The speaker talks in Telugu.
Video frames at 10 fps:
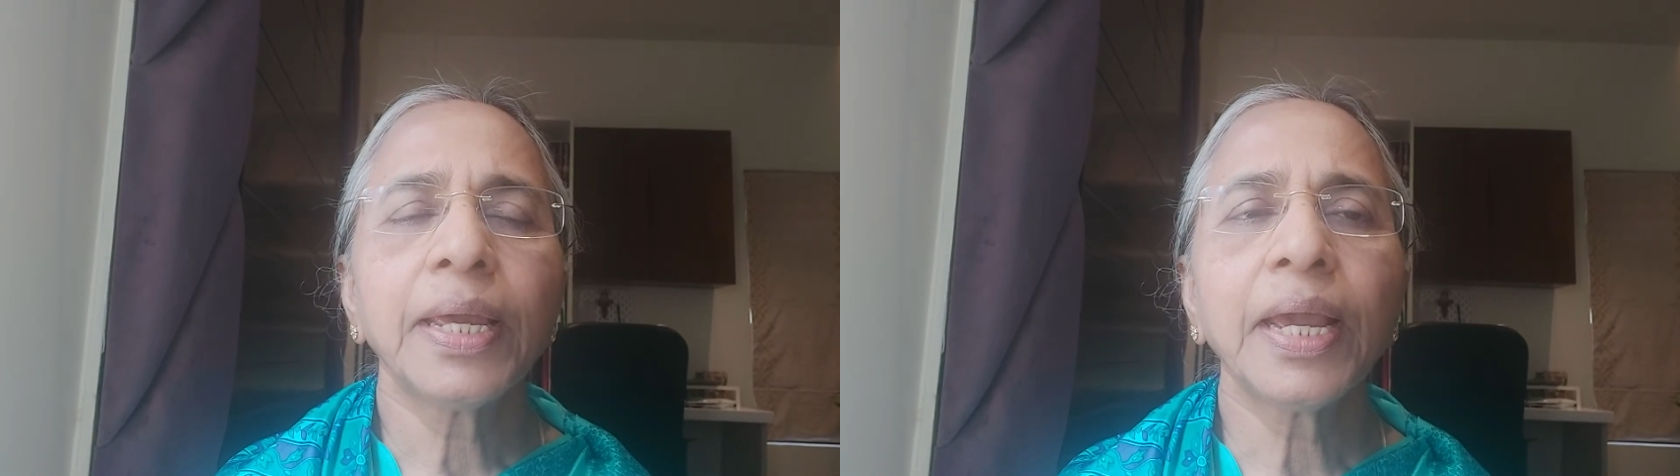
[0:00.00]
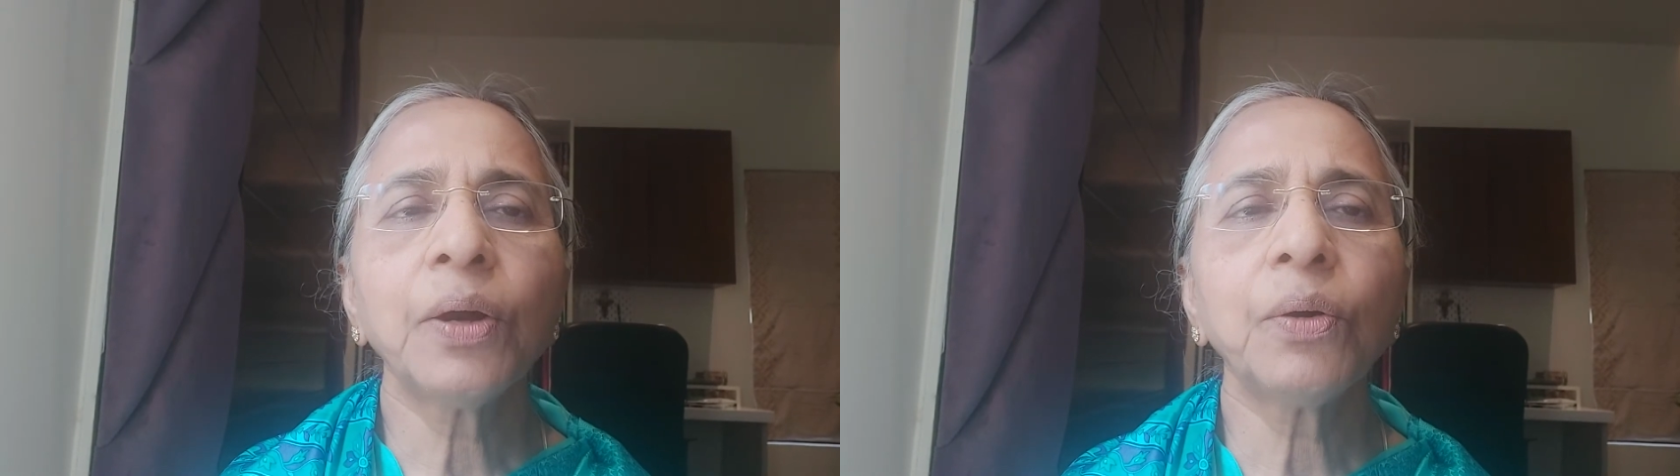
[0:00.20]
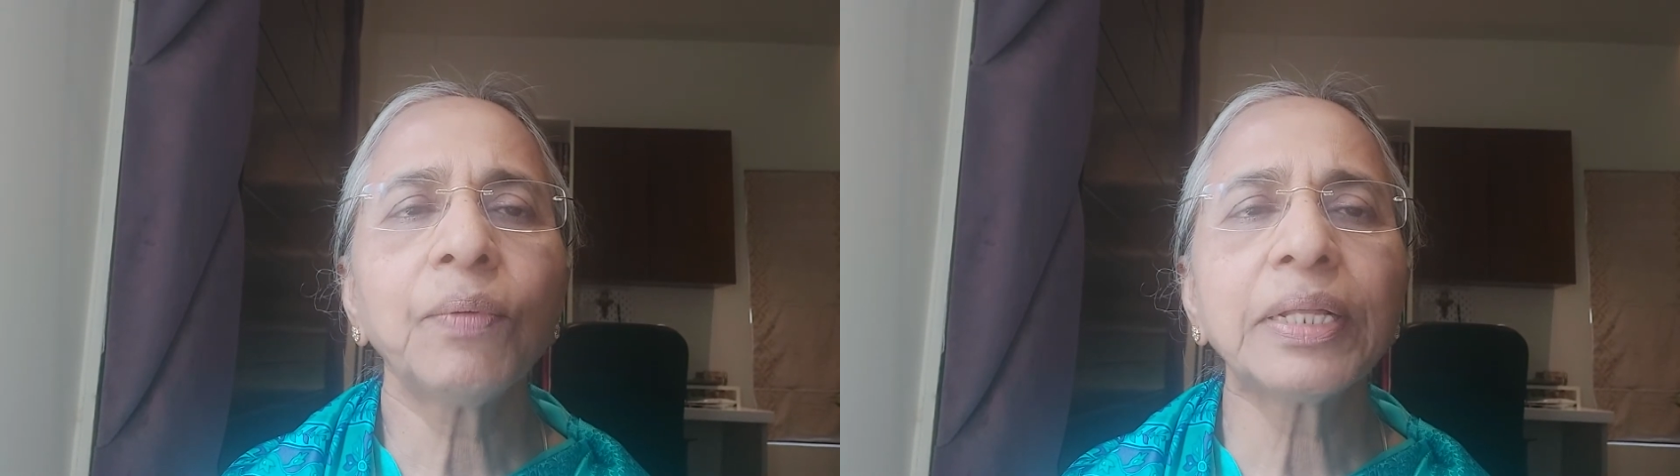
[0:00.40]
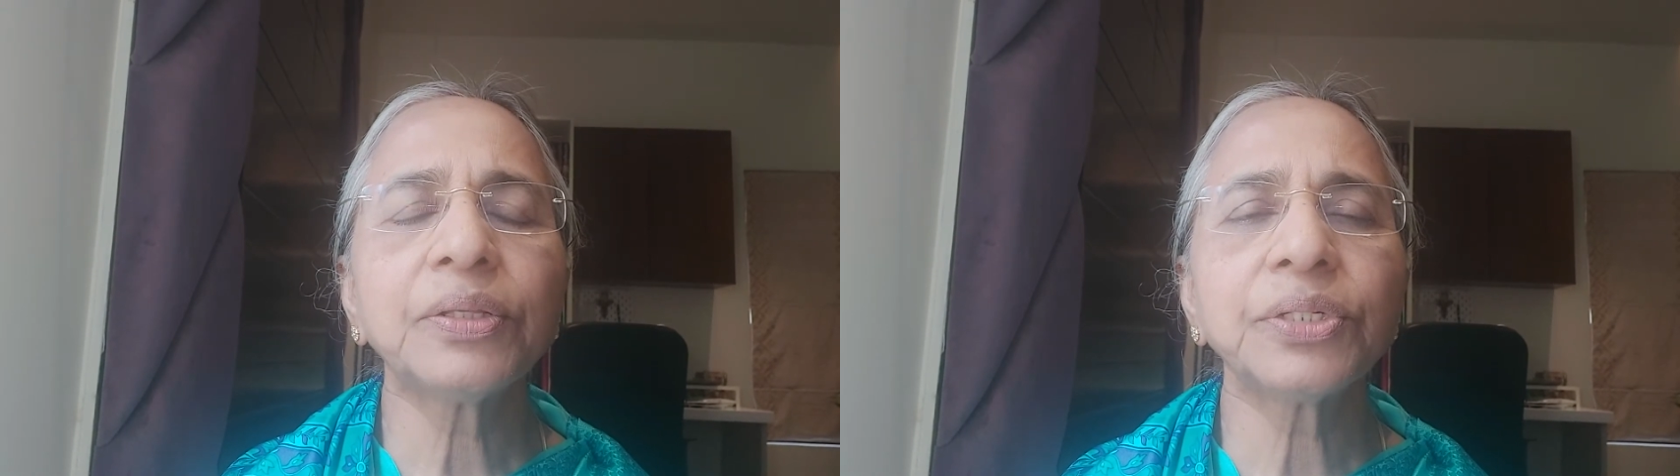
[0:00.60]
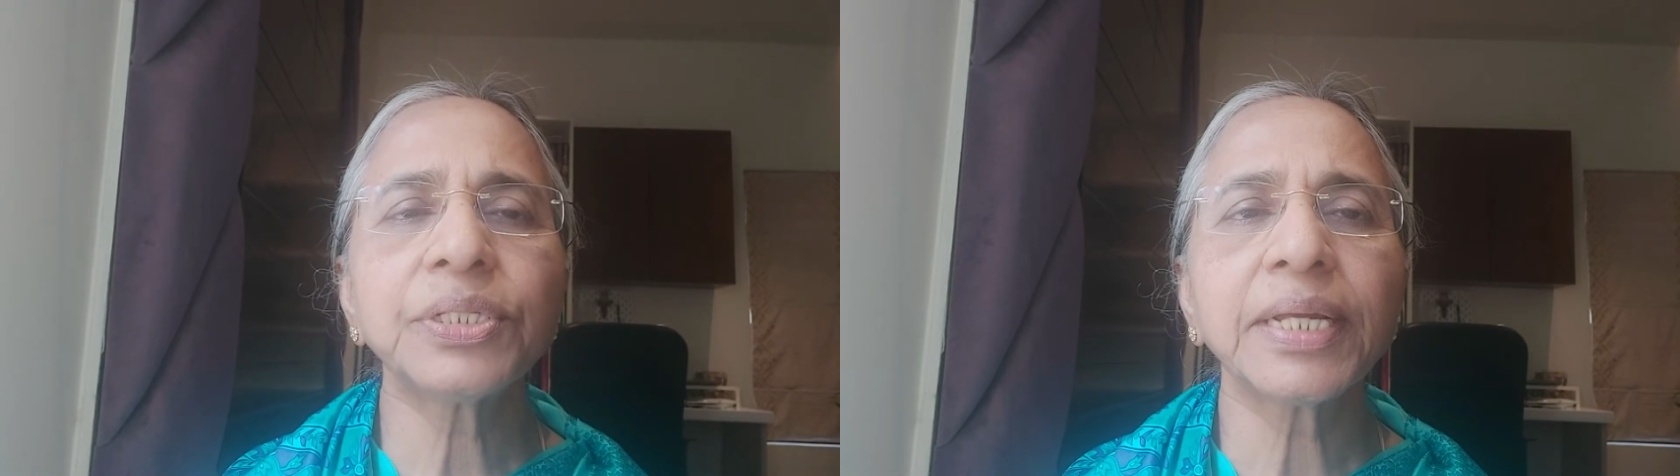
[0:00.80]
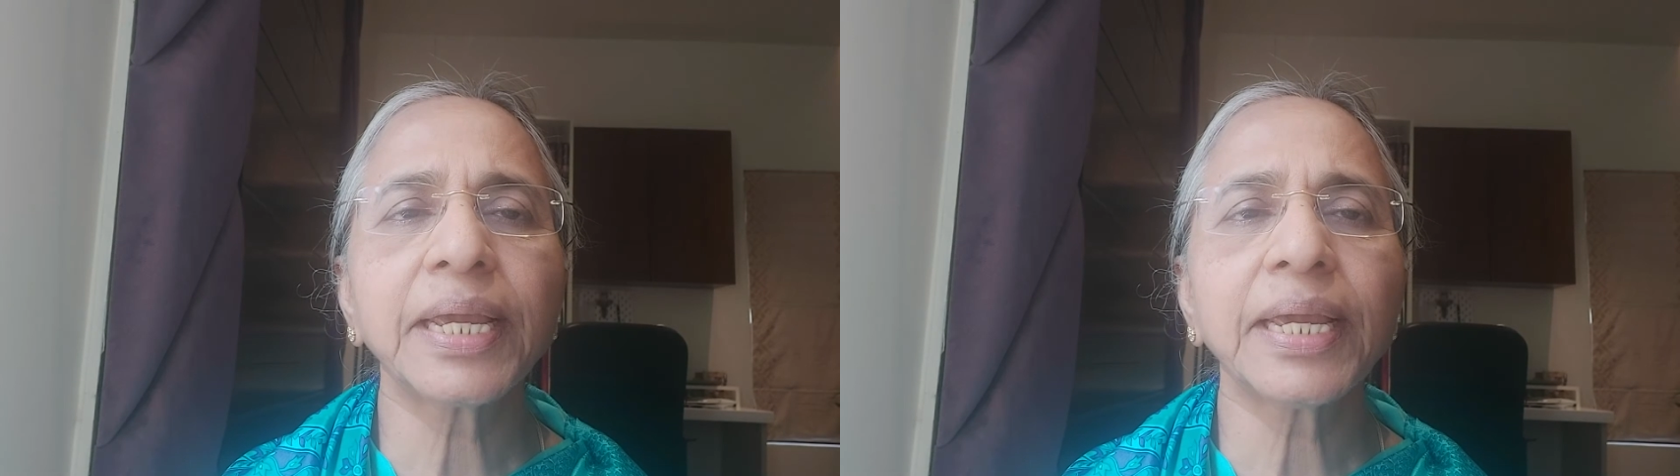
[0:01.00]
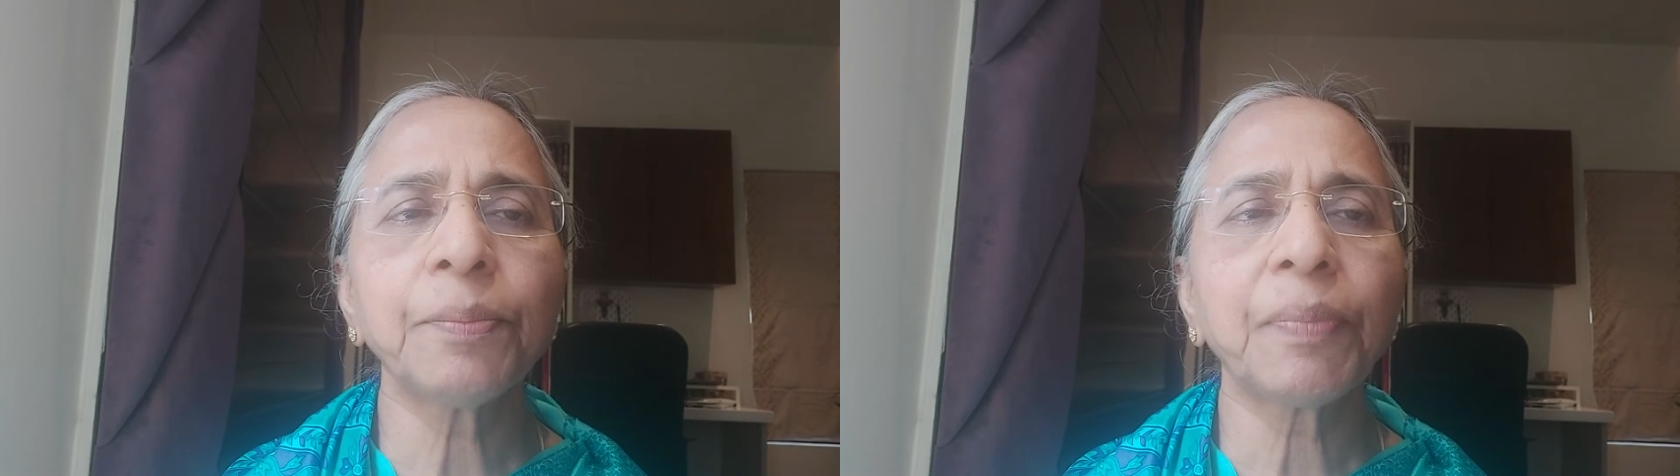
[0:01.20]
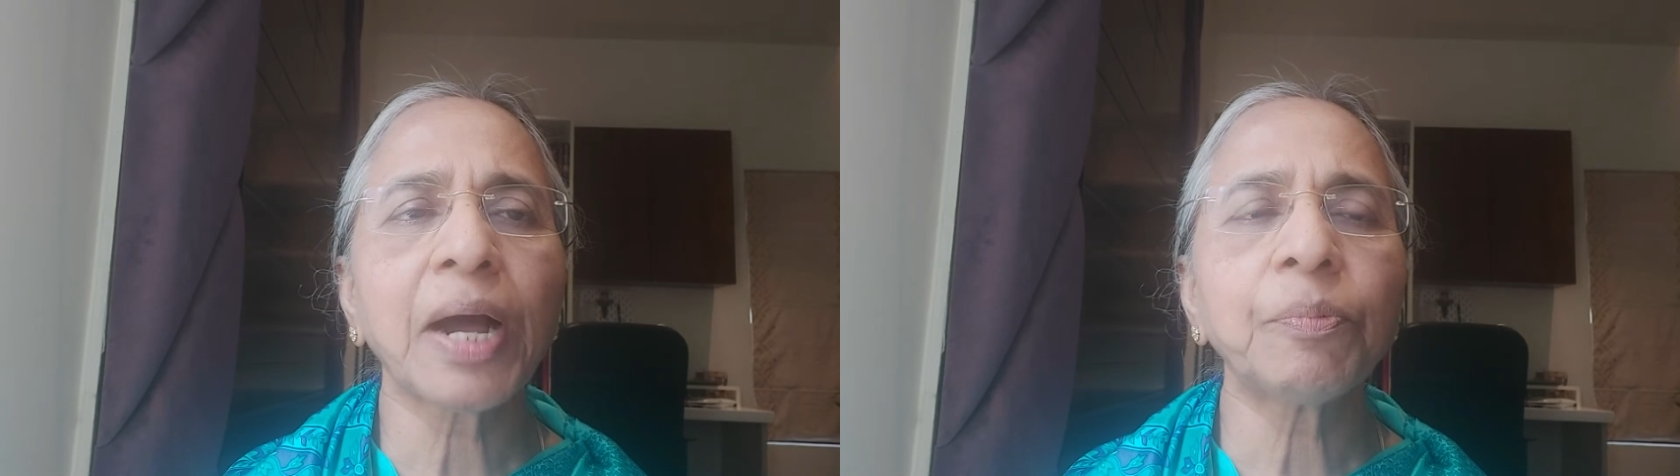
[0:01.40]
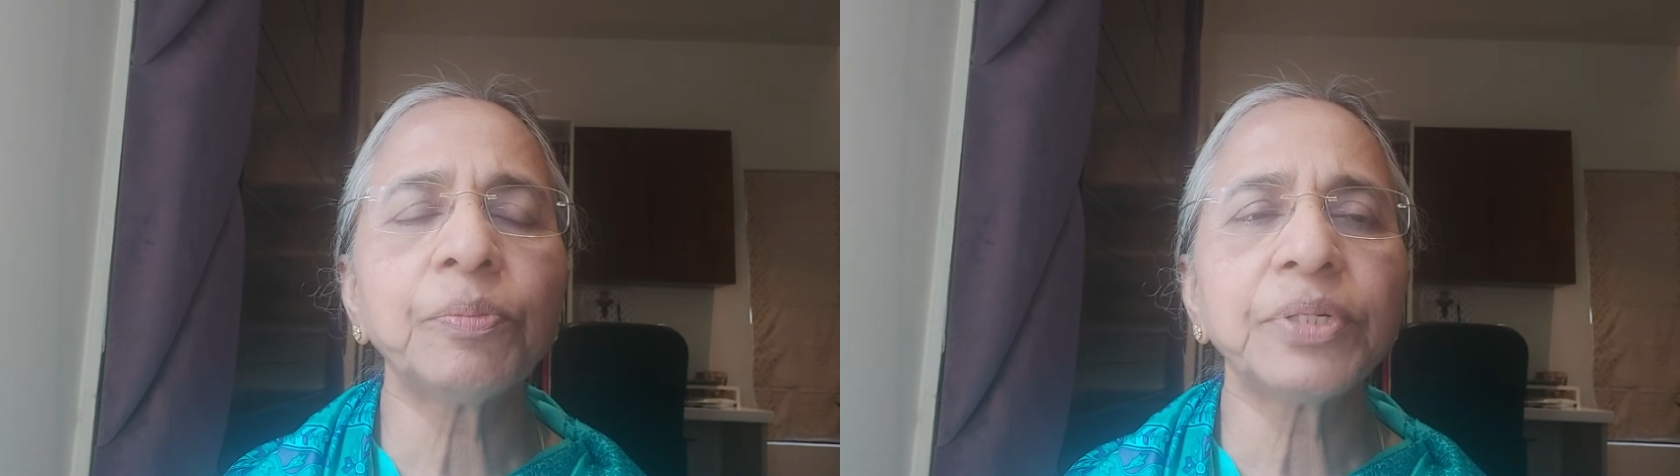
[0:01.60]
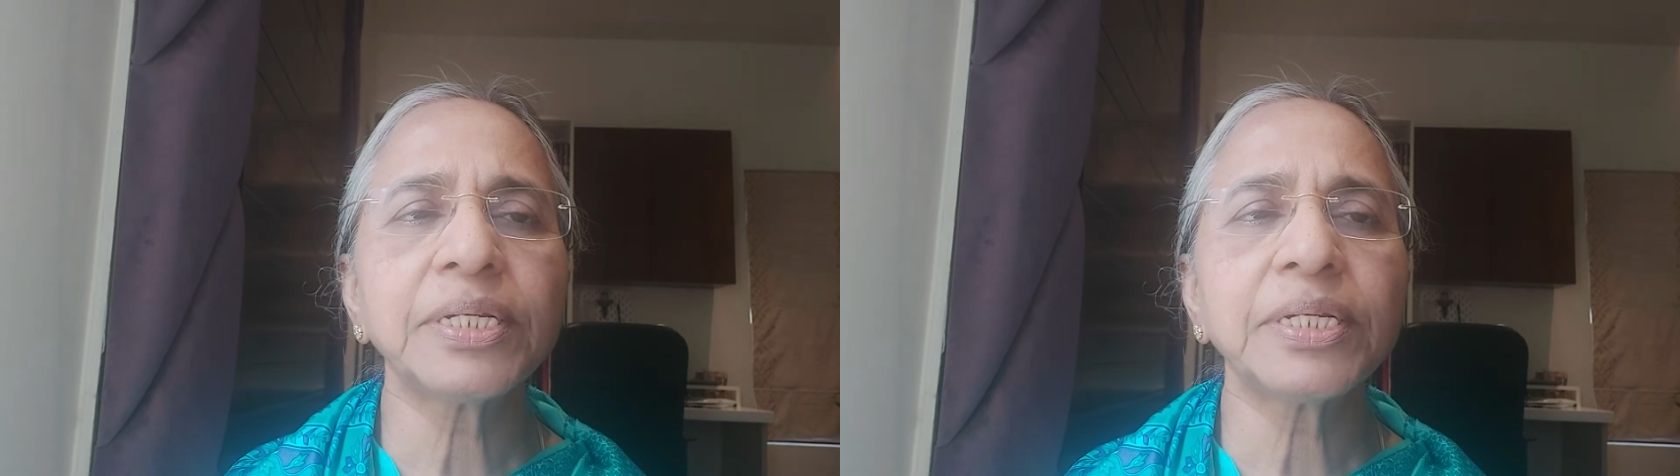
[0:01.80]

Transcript: ఎహోవా దృష్టికి పాపం